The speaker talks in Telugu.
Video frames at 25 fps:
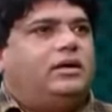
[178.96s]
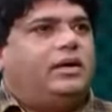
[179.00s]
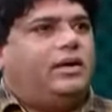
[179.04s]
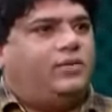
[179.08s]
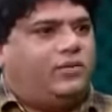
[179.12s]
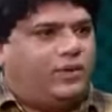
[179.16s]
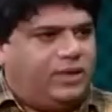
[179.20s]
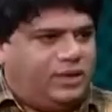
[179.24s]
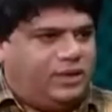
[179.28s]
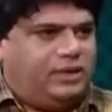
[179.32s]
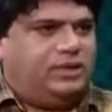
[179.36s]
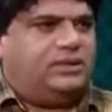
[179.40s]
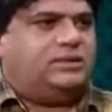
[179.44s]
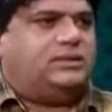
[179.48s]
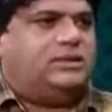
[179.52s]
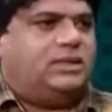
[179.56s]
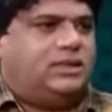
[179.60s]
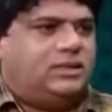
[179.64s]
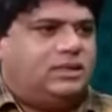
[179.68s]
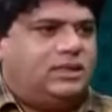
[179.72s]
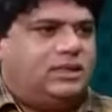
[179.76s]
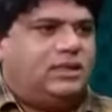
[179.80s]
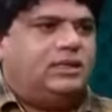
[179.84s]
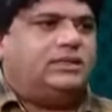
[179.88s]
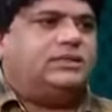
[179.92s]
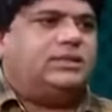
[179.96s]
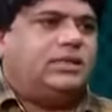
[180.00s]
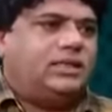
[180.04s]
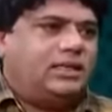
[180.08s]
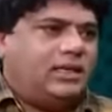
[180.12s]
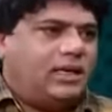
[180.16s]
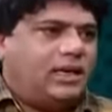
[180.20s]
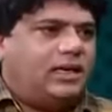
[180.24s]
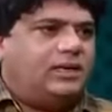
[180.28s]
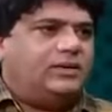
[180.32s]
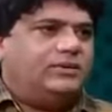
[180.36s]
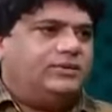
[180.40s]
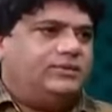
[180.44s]
ఎవరు ఏది ఇచ్చినా సరే
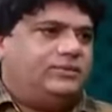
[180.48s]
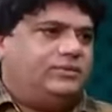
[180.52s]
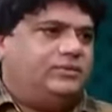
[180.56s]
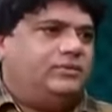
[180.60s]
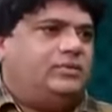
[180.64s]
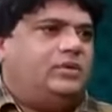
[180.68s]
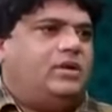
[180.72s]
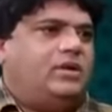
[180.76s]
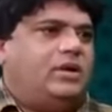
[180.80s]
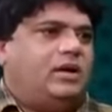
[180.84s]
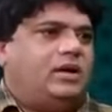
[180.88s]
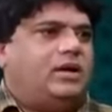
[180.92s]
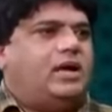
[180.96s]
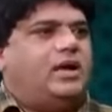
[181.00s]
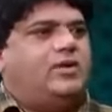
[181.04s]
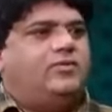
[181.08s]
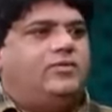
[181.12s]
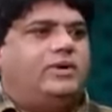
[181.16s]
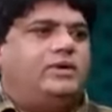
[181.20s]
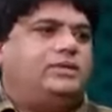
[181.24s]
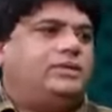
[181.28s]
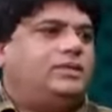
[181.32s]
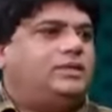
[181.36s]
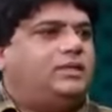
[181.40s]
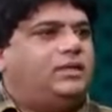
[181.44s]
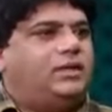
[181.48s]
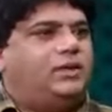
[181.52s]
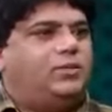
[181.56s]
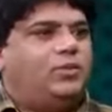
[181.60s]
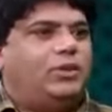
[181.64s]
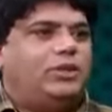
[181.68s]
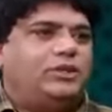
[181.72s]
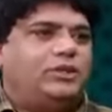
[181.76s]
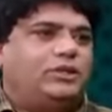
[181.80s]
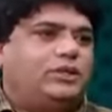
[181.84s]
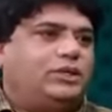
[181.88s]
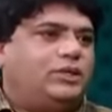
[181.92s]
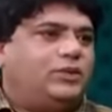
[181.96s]
చేయగలను ఆ కాన్ఫిడెన్స్ అయితే నా
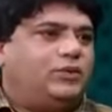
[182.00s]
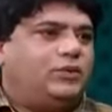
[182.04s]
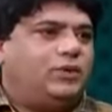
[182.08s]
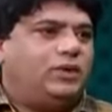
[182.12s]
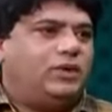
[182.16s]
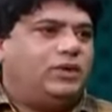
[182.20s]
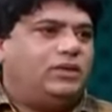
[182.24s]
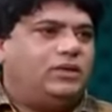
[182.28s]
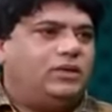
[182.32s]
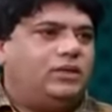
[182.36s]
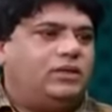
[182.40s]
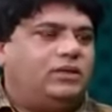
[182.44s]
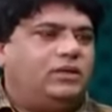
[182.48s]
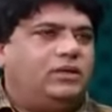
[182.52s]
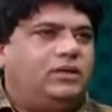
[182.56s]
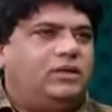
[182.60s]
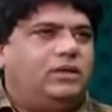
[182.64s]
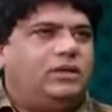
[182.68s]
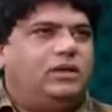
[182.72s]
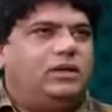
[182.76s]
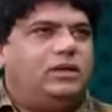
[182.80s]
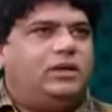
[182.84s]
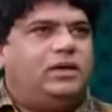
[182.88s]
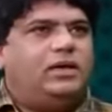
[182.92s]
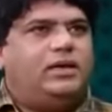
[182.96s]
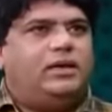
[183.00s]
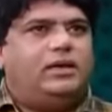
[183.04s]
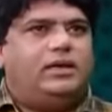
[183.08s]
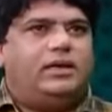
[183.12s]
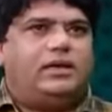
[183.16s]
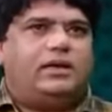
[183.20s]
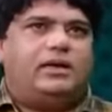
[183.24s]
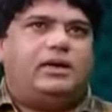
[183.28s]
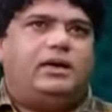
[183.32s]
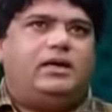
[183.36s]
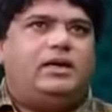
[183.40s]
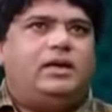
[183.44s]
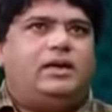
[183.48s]
మొదటి నుండి ఉండేది కానీ
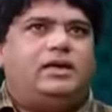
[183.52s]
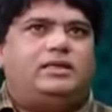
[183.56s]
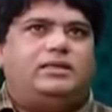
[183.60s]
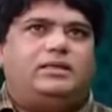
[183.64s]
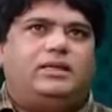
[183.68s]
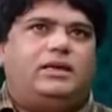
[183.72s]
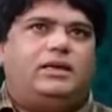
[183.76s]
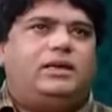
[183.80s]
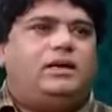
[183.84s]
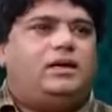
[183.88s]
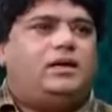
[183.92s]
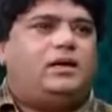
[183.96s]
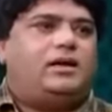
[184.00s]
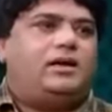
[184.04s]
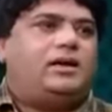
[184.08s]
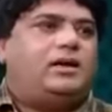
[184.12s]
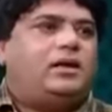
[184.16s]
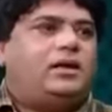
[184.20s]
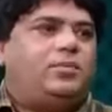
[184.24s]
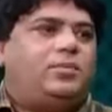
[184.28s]
ఎక్కడికి వెళ్ళినా సరే నాకు ఆ